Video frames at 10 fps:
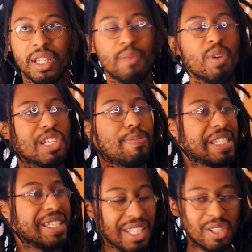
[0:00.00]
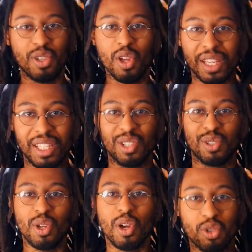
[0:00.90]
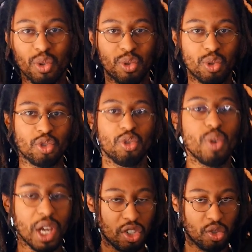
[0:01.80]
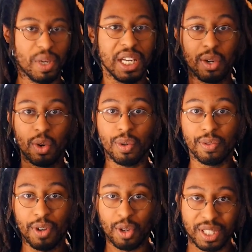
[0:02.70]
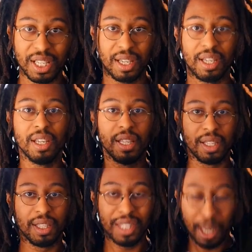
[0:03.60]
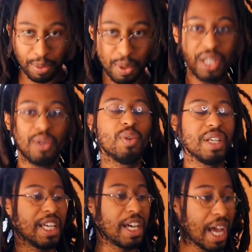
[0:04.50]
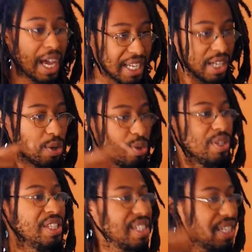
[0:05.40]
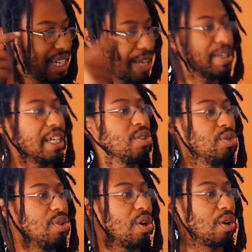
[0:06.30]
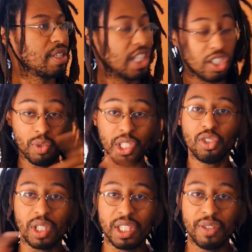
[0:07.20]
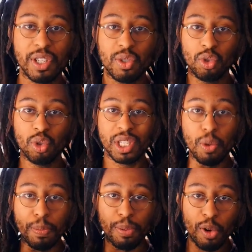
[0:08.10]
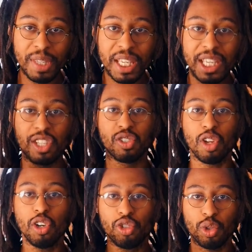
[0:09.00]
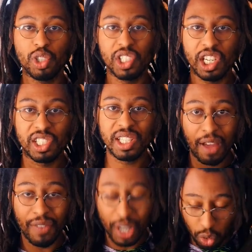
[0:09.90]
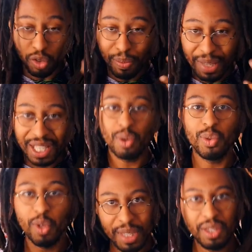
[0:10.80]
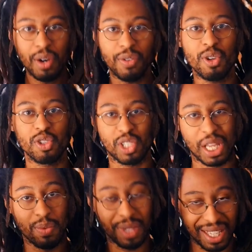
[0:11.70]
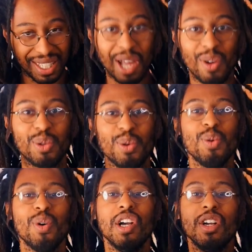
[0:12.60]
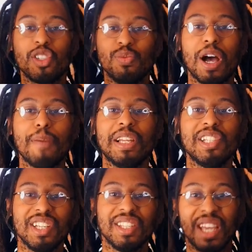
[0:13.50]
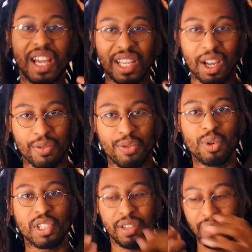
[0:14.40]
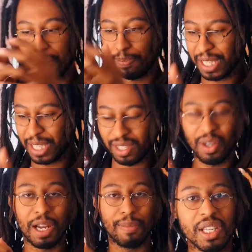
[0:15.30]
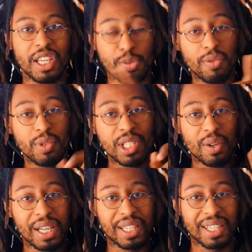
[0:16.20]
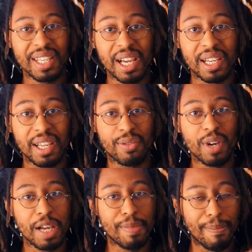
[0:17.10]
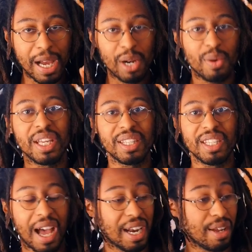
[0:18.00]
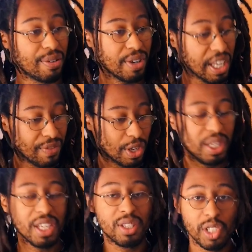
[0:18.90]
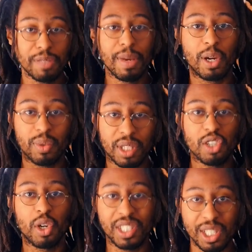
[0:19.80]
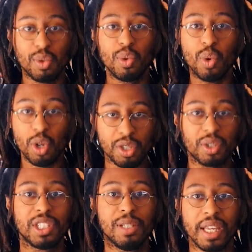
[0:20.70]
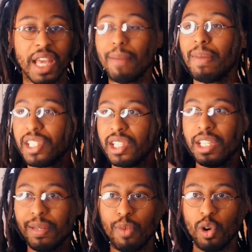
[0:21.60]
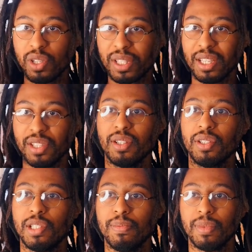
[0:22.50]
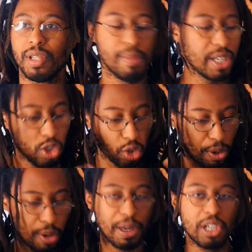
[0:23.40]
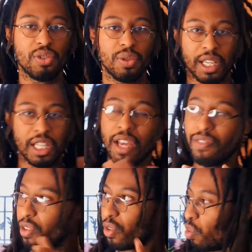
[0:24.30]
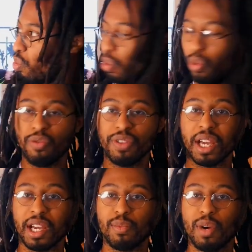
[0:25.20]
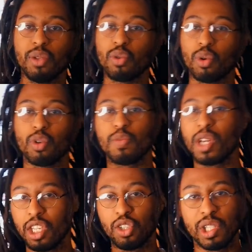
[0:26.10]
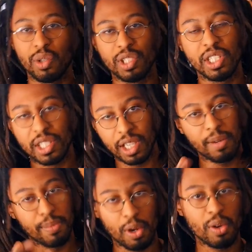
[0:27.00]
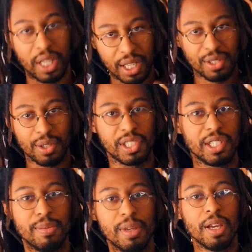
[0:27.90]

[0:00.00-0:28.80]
Et moi, j'ai passé des heures et des heures sur ce jeu à jouer les colons français, Napoléon et à aller coloniser l'Amérique du Nord. Et je vous dis, je kiffais ce jeu, c'est le premier et seul jeu que j'ai acheté avec toutes mes économies d'enfance. Ça coûtait 40 euros. Je me rappelle, j'ai été à Carrefour, j'avais des pièces dans la main et je peux vous dire que la caissière à Carrefour, elle m'a mal regardé. À la fin, il n'y avait que des centimes à compter, genre 10 euros en centimes, et elle m'a dit, il manque 15 centimes. Elle m'a dit, tu prends pas le jeu. Et il y avait une queue de ouf derrière moi, donc heureusement, il y a des gens qui ont dit, tiens, prends 15 centimes